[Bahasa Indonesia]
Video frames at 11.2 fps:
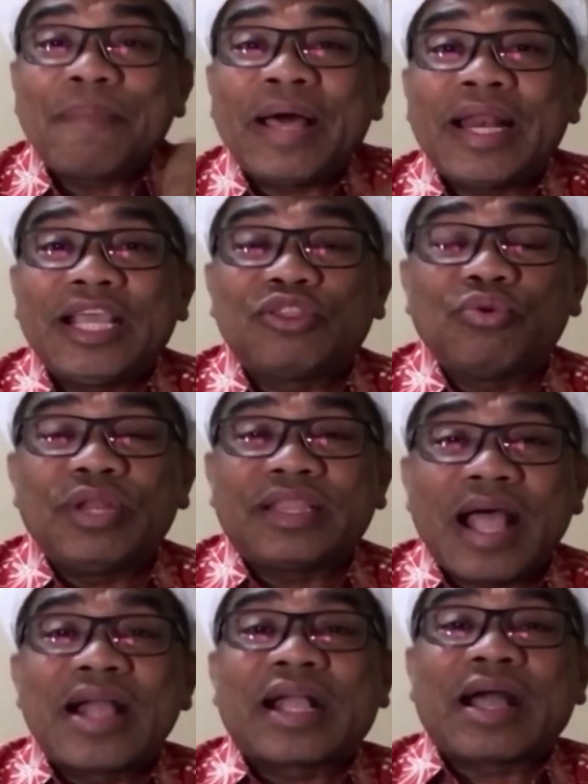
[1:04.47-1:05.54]
Kapal
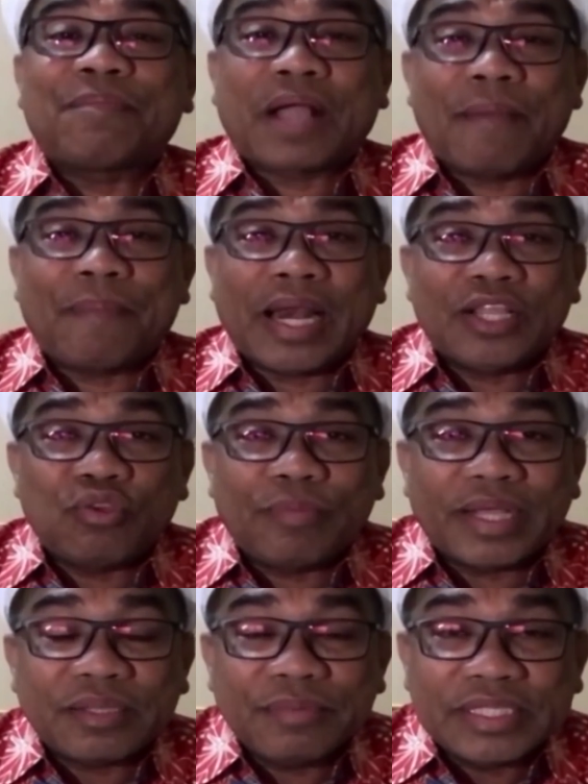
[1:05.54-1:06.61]
itu ditangkap, kapal
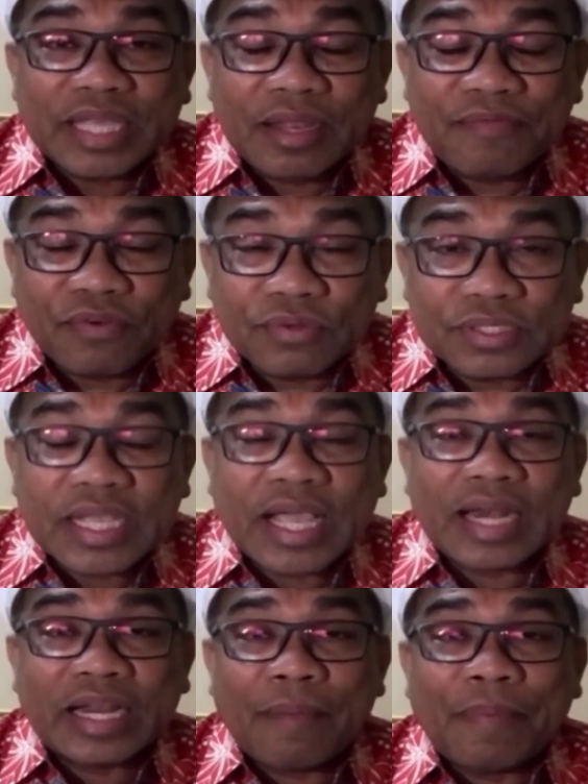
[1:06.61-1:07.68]
itu masih bisa
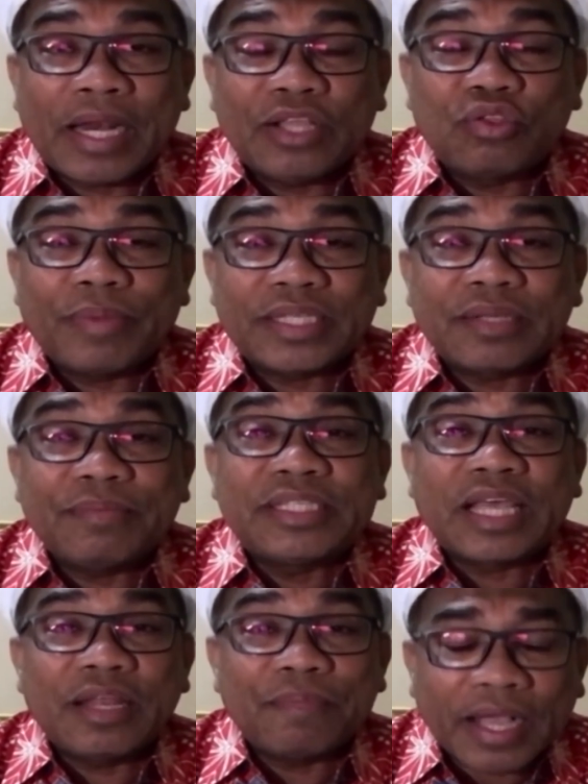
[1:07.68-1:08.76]
difungsikan, kapal itu
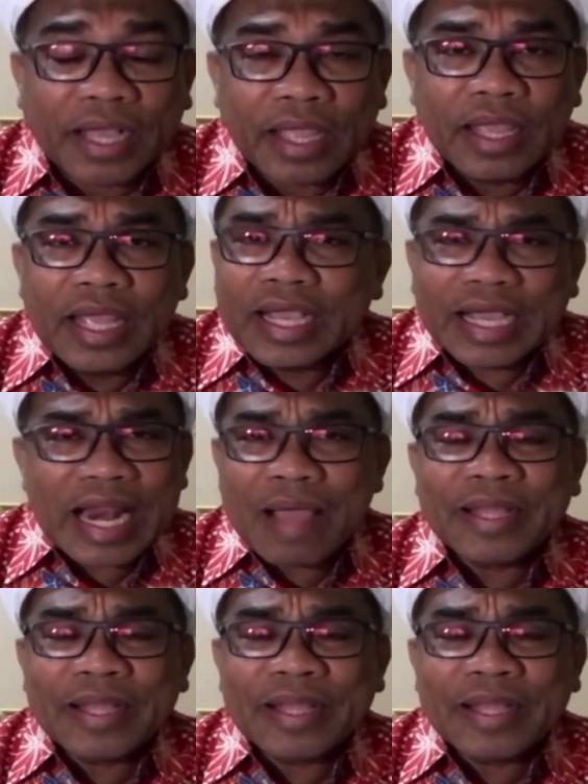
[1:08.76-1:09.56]
masih bisa dipakai.